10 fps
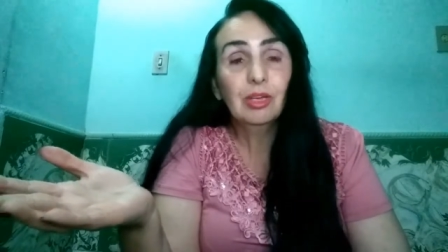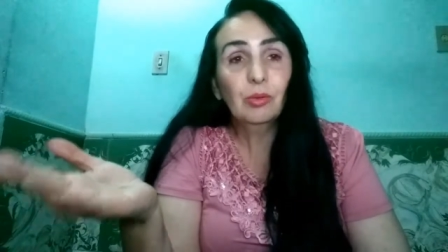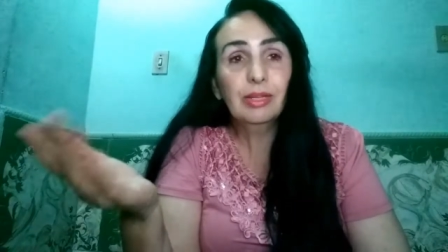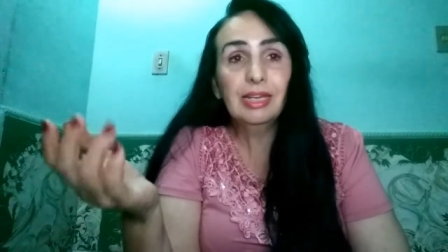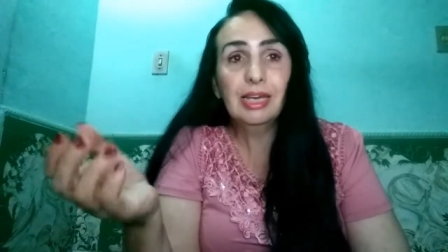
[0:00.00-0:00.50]

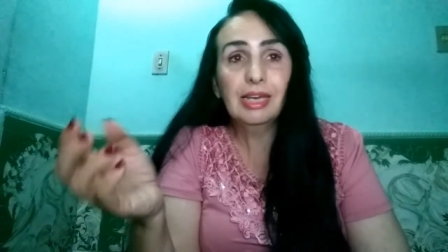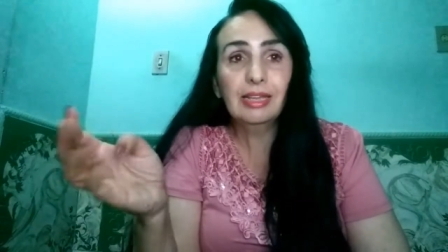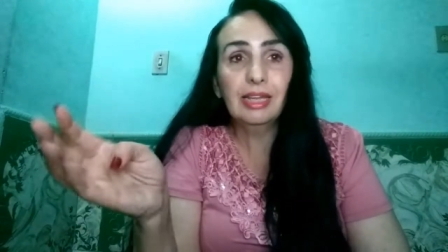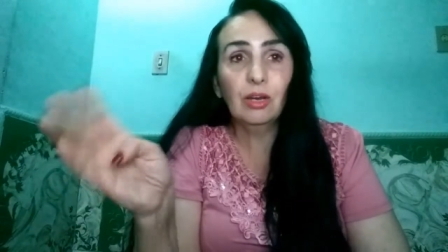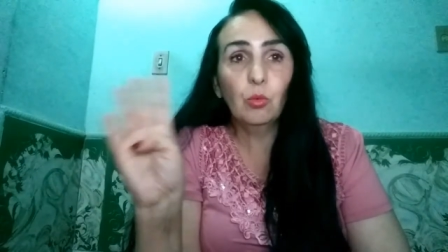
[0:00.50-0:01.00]
eu teria
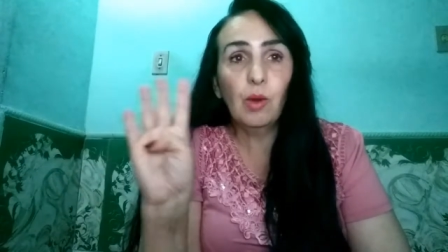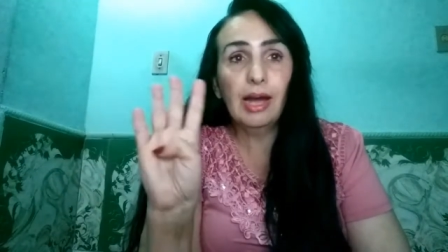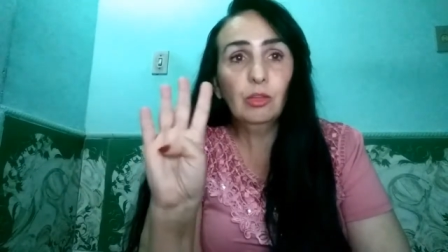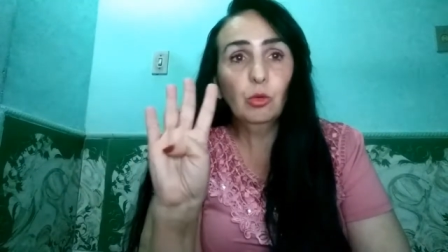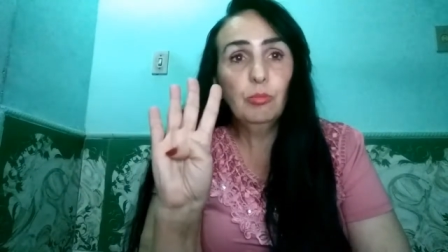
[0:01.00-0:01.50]
que ter
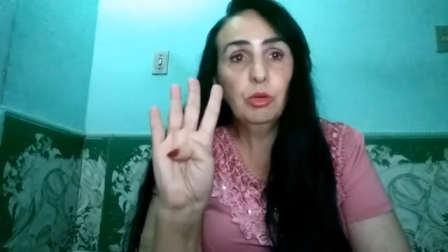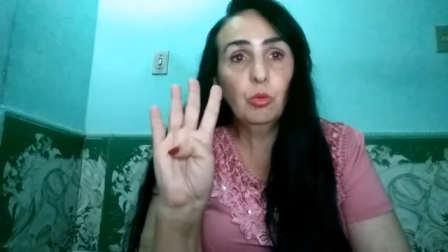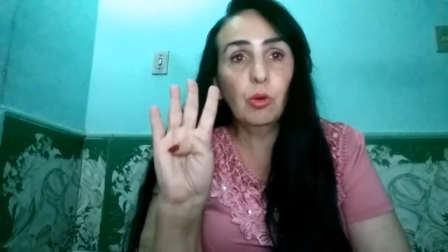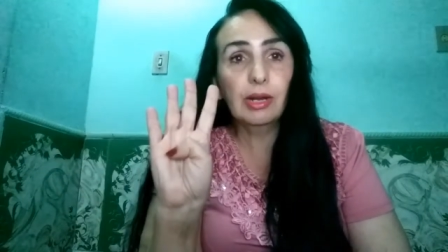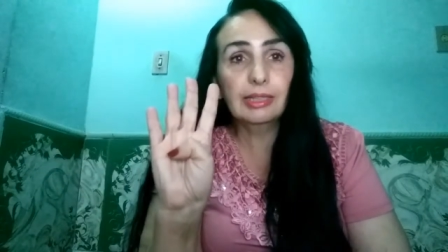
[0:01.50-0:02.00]
4
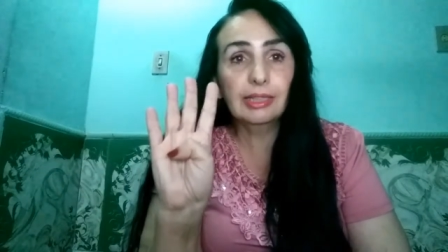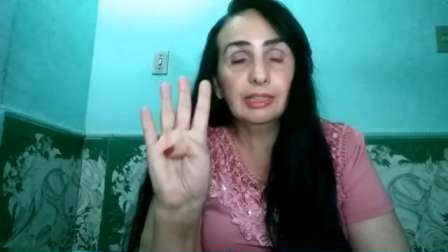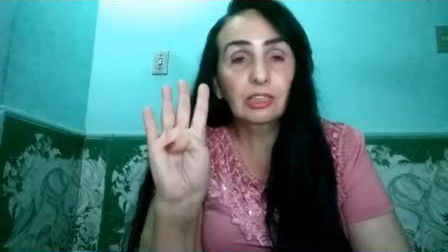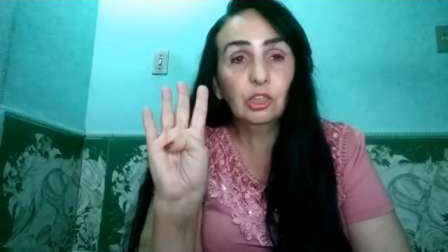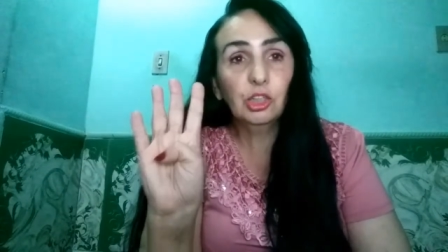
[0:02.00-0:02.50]
mil horas
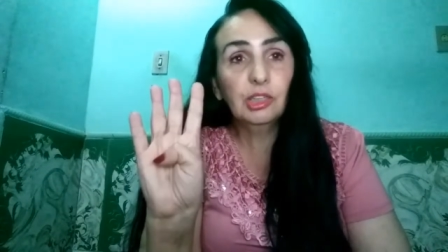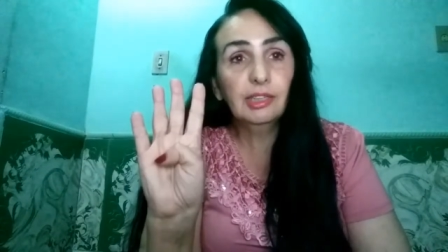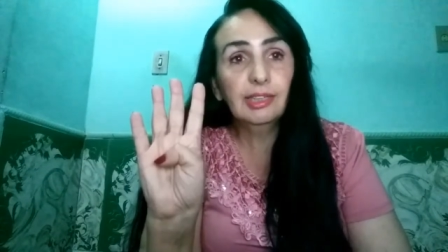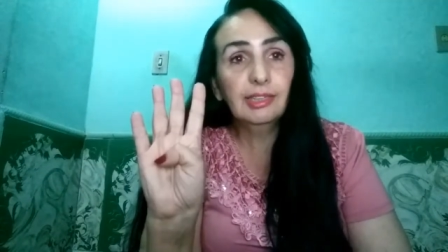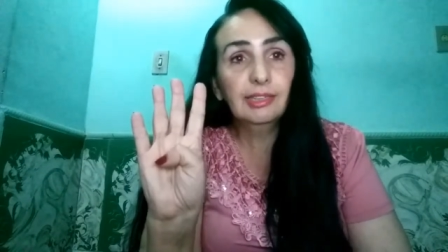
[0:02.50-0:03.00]

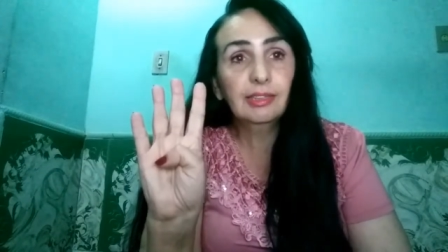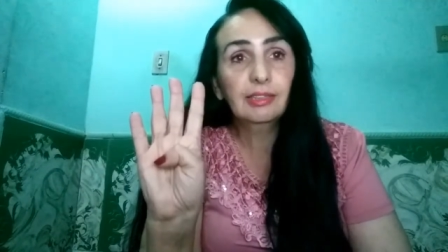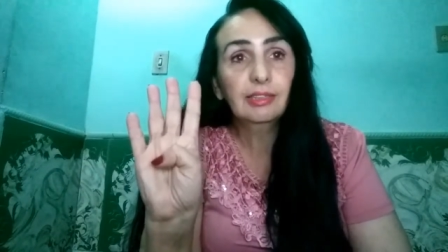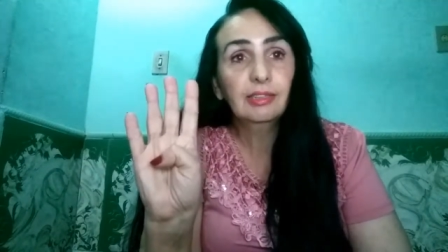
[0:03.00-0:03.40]
assistidas